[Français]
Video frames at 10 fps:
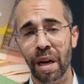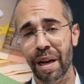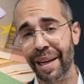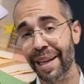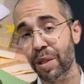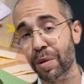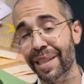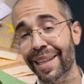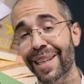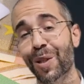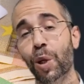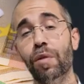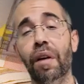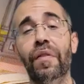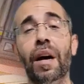La question, c'est qu'est-ce que
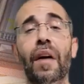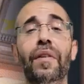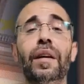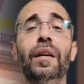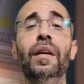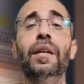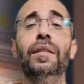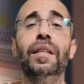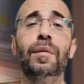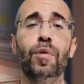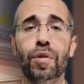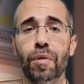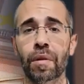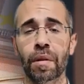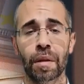tu vas faire avec ces
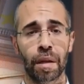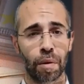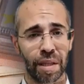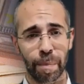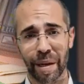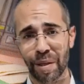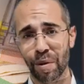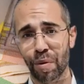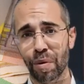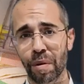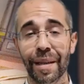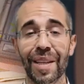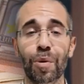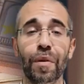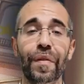émotions Deuxième partie du cours.
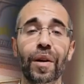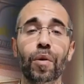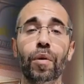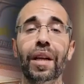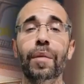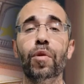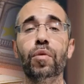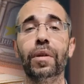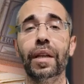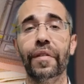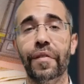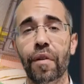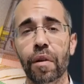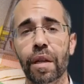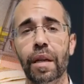Qu'est-ce qu'on fait quand on a une émotion qui est
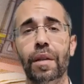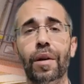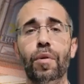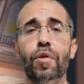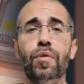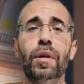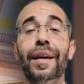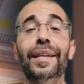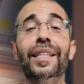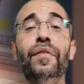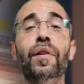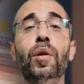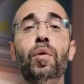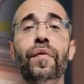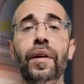forte à l'intérieur de soi Est-ce qu'il faut
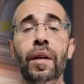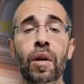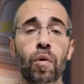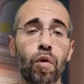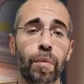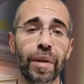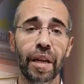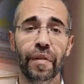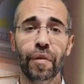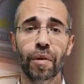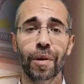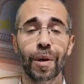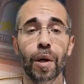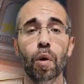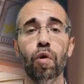l'étouffer ou bien il faut
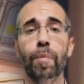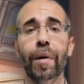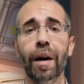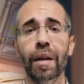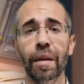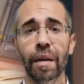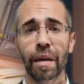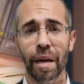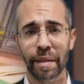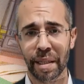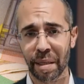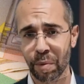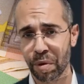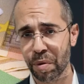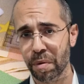lui parler à cette
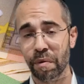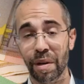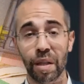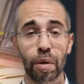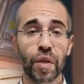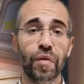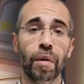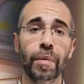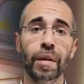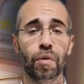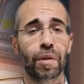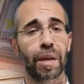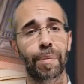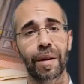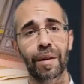émotion Il faut la transformer, ce qu'on
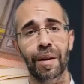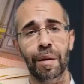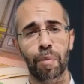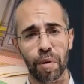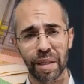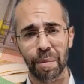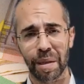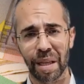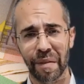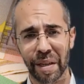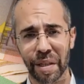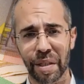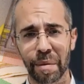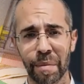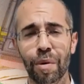appelle proximité avec
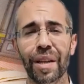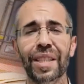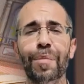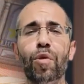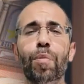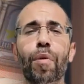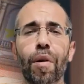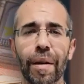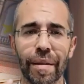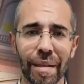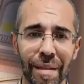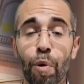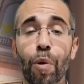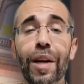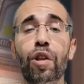Hachem. Pourquoi Hachem te prend la tête
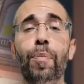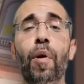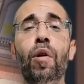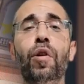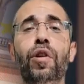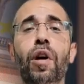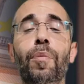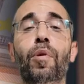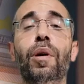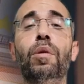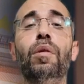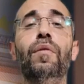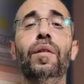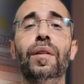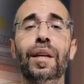Pourquoi il te prend le cœur Pourquoi il te
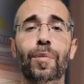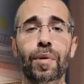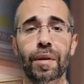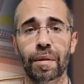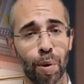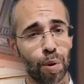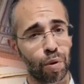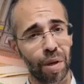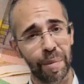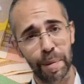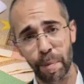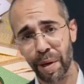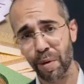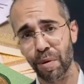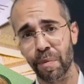vole ta émouna Pour que tu sois un petit peu
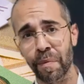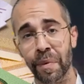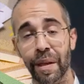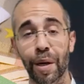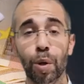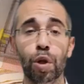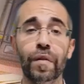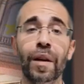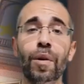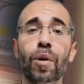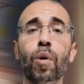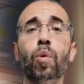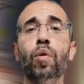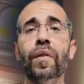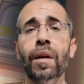perdu et que tu viennes le
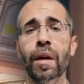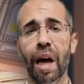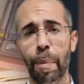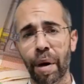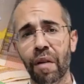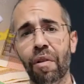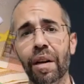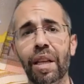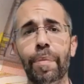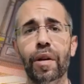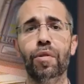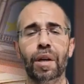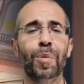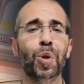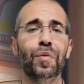retrouver après avoir été perdu.
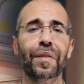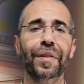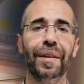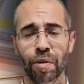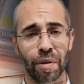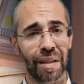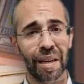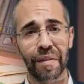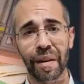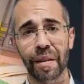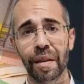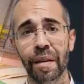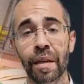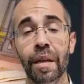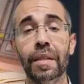Comment tu vas faire Je te dis la
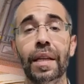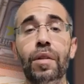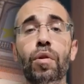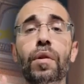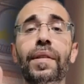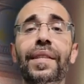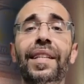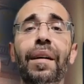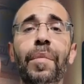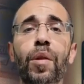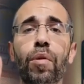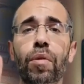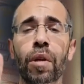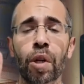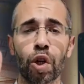vérité, ça dure 5 minutes.